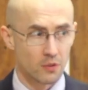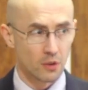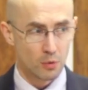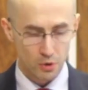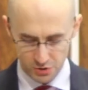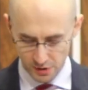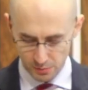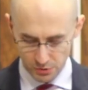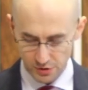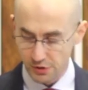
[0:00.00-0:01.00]
ogłoszeń
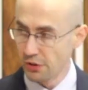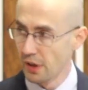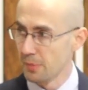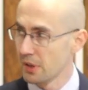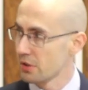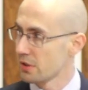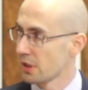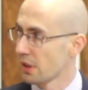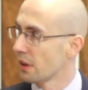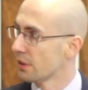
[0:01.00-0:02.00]
może dodam
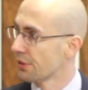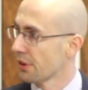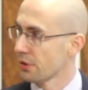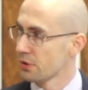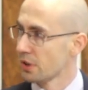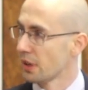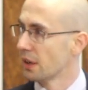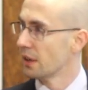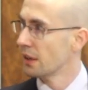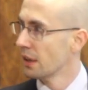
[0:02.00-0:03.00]
jeszcze to, że
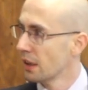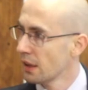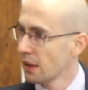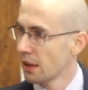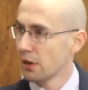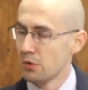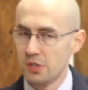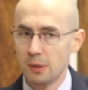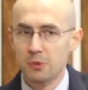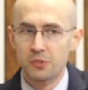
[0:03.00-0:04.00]

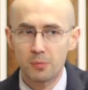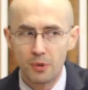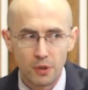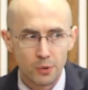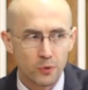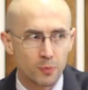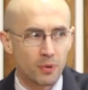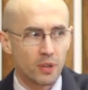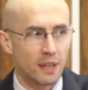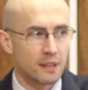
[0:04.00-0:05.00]
ruszamy w tym roku z
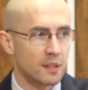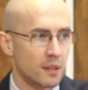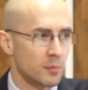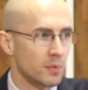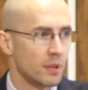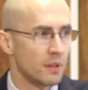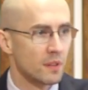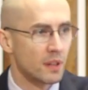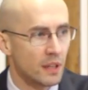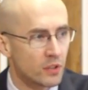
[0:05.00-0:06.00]
projektem
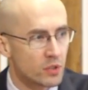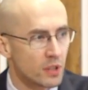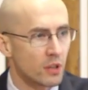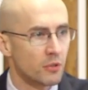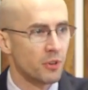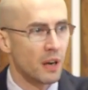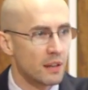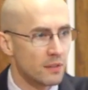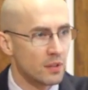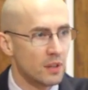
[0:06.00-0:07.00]
cyklicznych
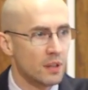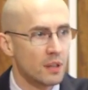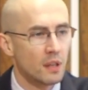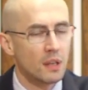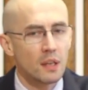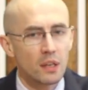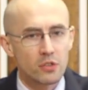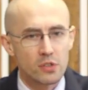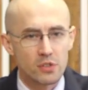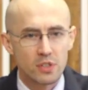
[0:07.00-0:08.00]
konferencji
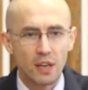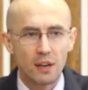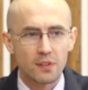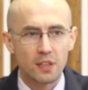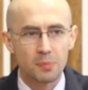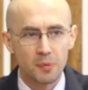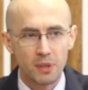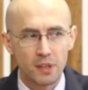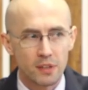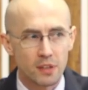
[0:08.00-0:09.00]
chrześcijańskich,
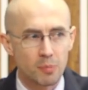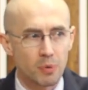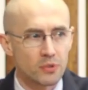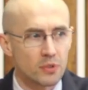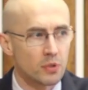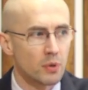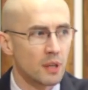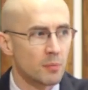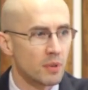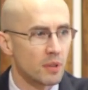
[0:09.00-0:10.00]
biblijnych pod
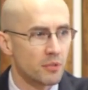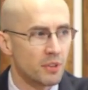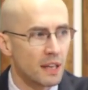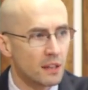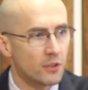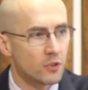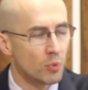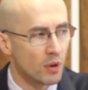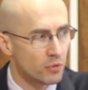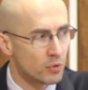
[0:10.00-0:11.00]
tytułem Wierni
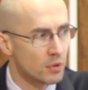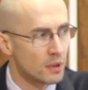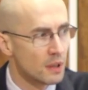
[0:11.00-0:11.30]
Słowu.